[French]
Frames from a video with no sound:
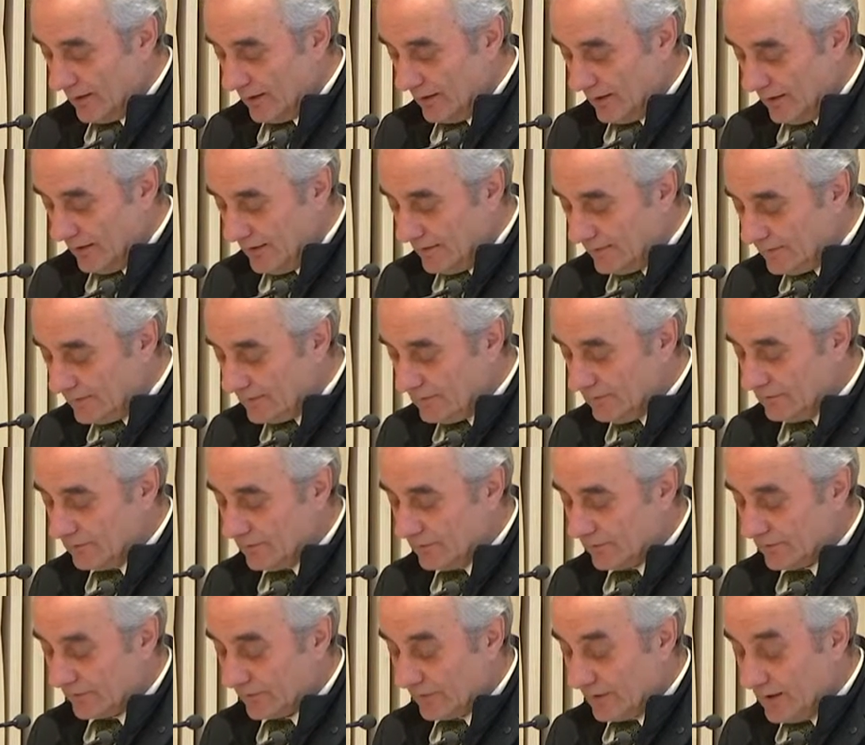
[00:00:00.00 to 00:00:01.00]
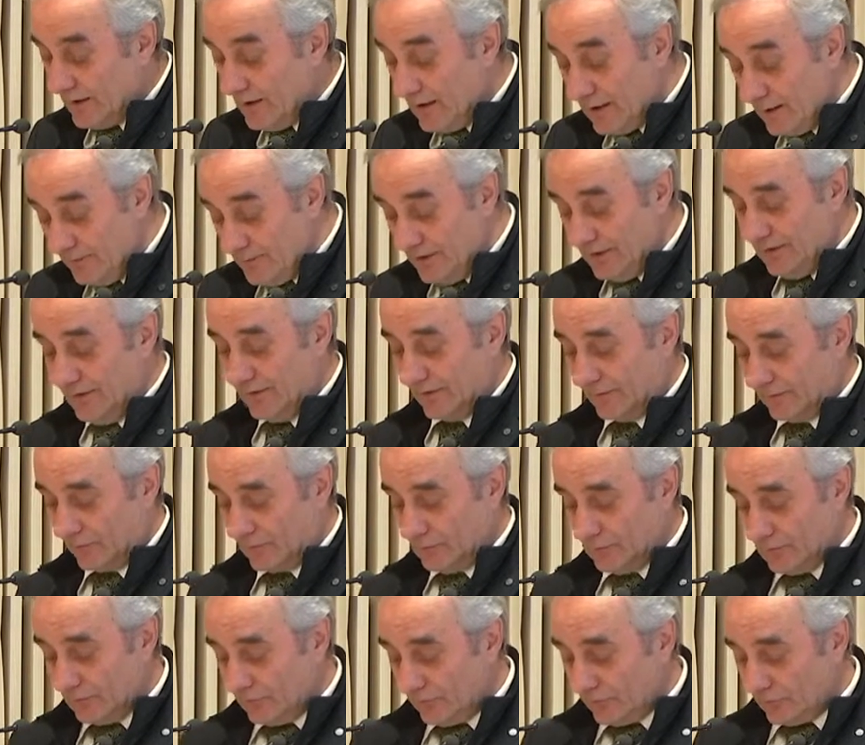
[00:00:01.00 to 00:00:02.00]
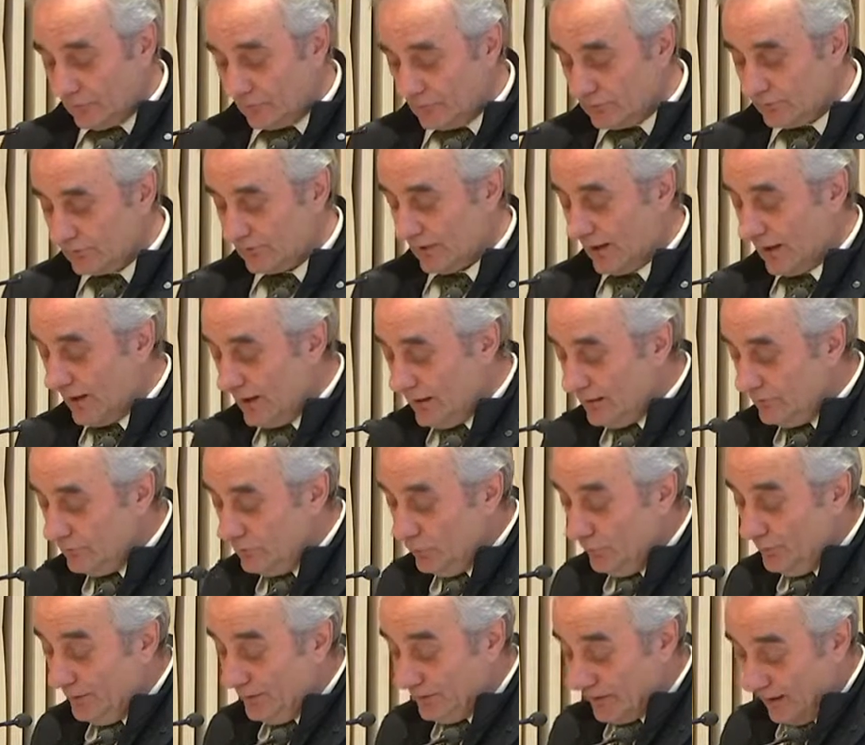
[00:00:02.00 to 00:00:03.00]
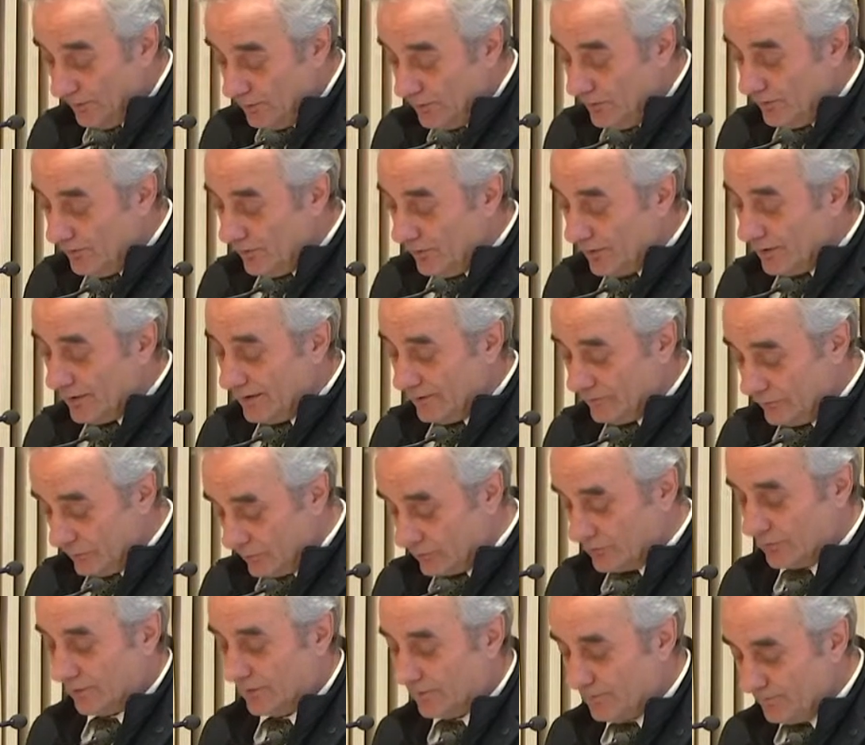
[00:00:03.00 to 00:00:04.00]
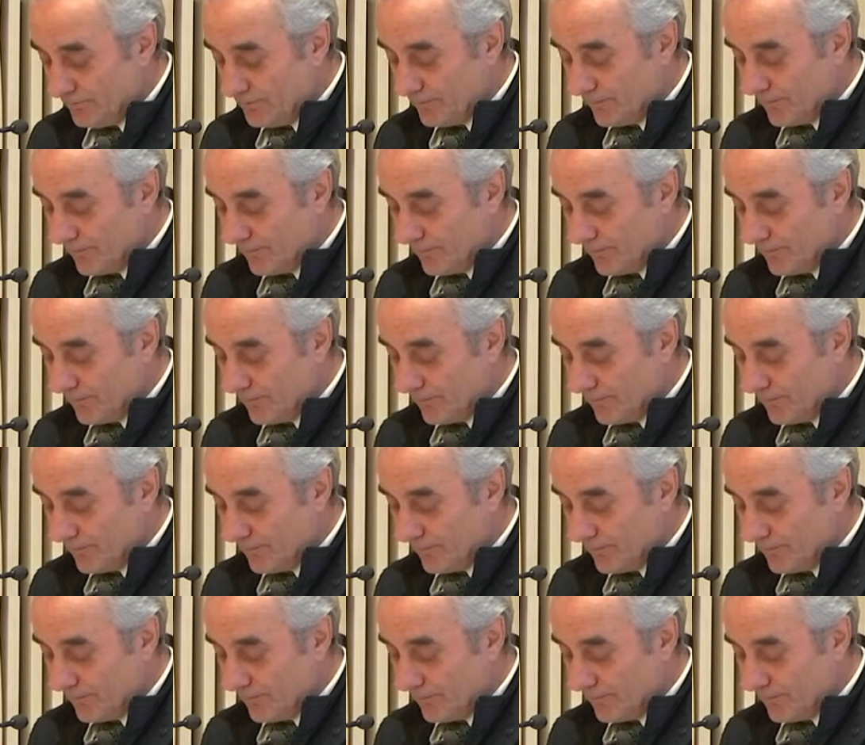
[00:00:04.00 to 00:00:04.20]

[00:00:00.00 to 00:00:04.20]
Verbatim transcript: les sciences et la médiation sont indubitablement un tournant.